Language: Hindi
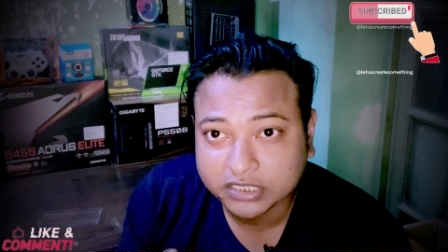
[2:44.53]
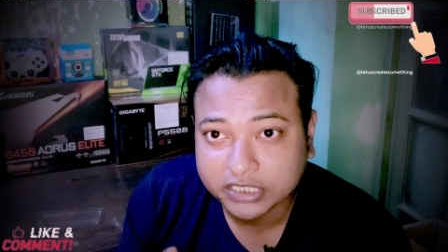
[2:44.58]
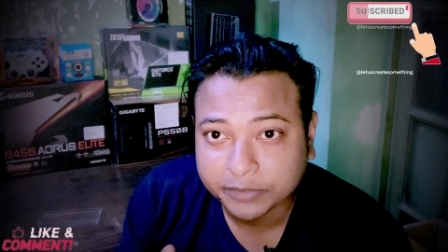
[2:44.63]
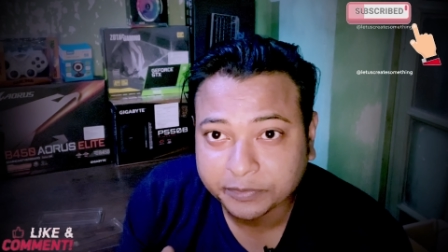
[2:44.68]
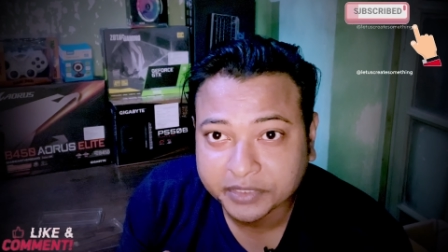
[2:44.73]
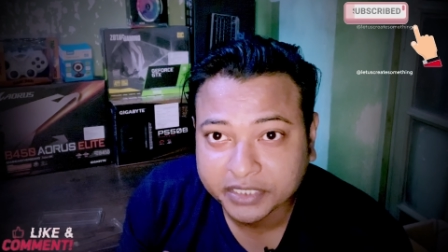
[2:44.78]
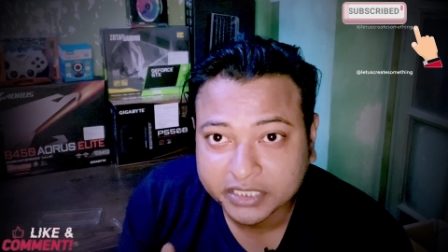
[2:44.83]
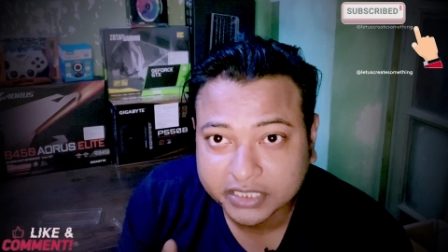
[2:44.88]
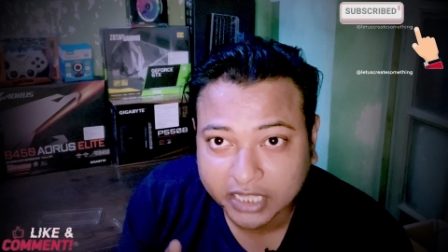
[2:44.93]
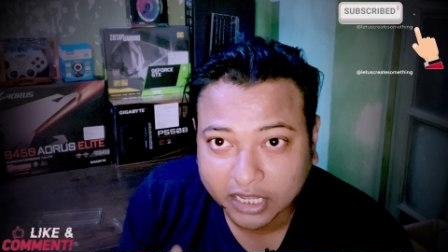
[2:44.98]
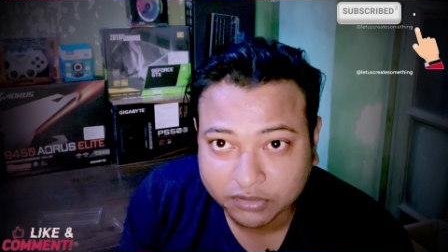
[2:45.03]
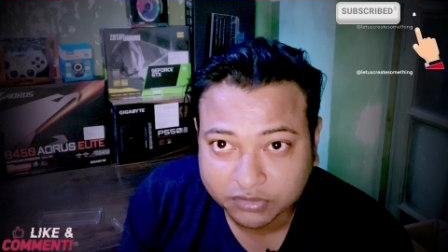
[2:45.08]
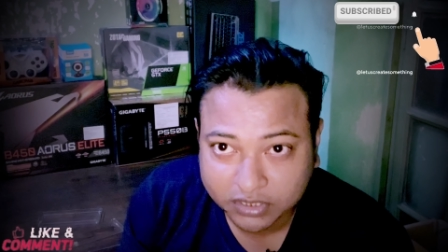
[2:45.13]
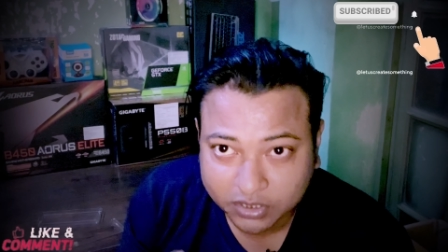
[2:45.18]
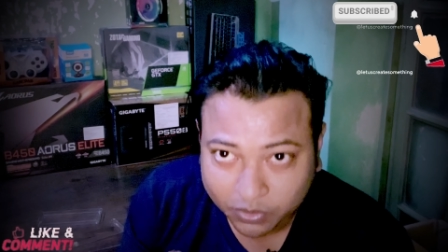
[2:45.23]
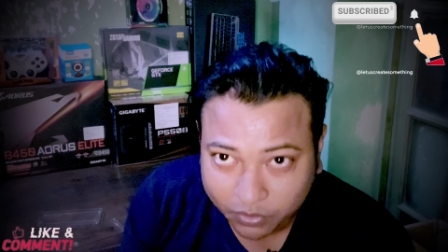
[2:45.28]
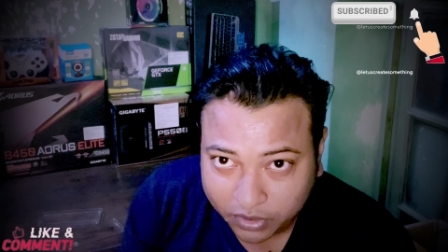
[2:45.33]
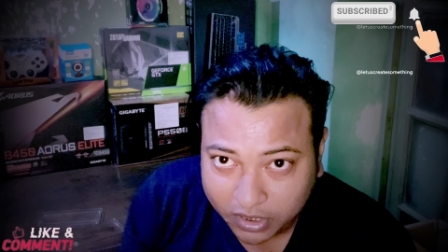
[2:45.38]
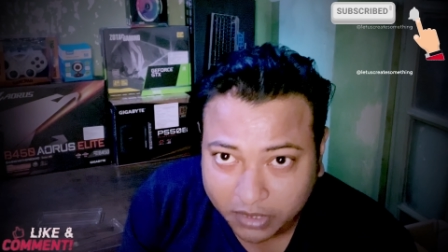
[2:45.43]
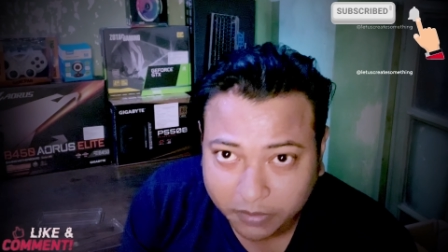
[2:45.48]
सेवेंटी
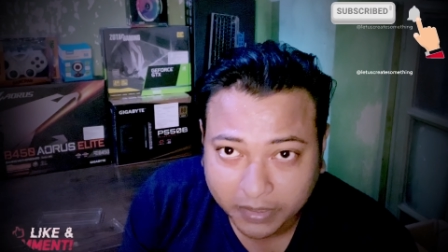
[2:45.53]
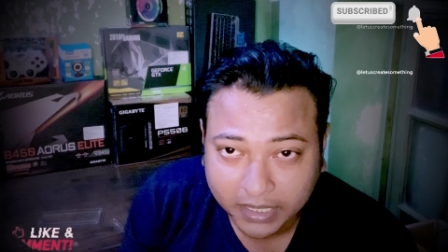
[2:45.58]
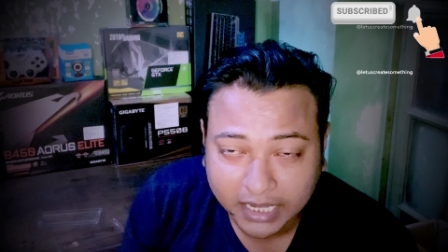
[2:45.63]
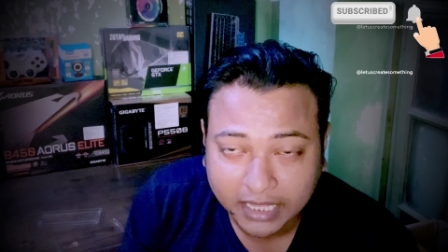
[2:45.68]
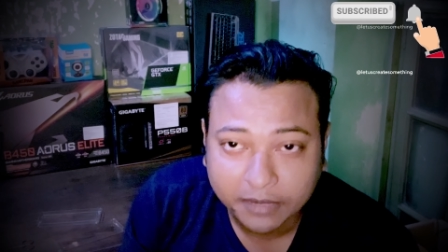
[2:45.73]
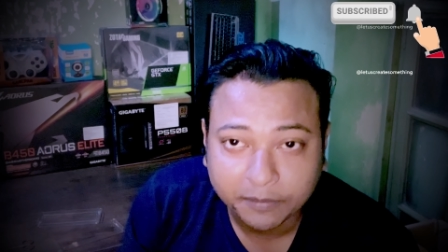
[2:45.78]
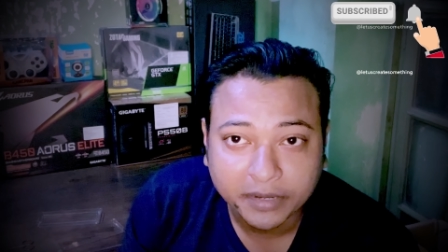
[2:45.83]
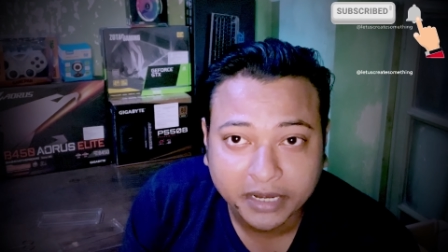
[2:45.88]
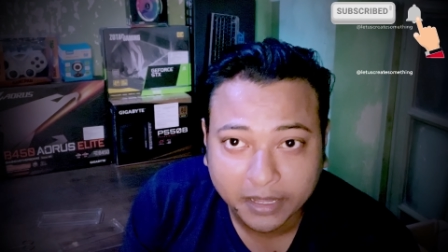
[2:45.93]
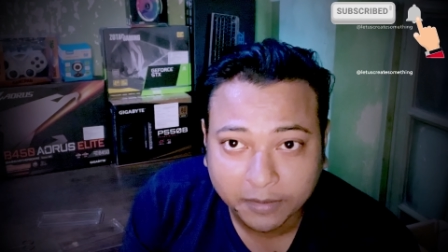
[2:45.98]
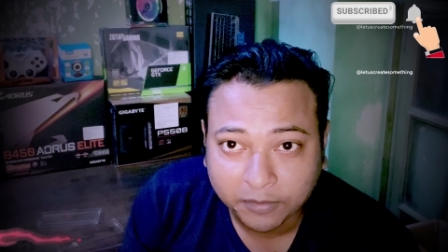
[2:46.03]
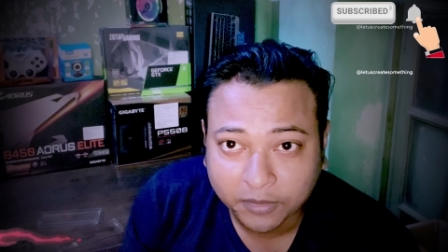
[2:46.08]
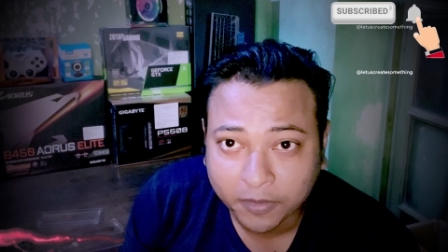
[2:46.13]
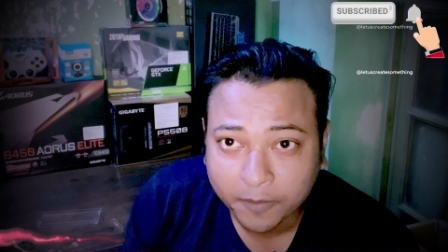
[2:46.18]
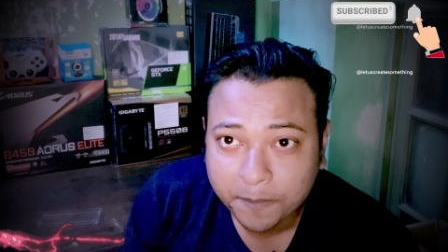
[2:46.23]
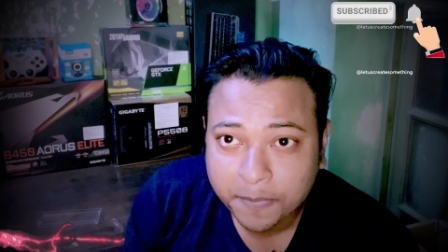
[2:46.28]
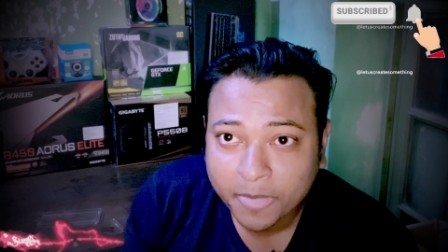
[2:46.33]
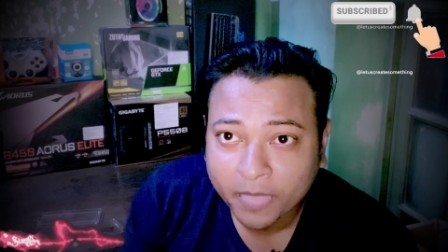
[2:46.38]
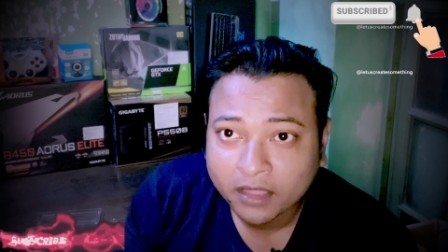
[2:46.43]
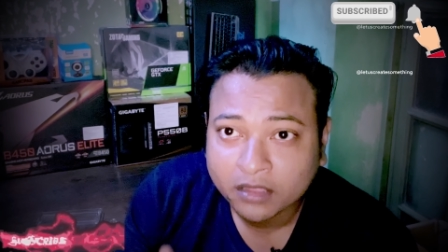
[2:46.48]
थाउजेंड होने वाला है मेरा वो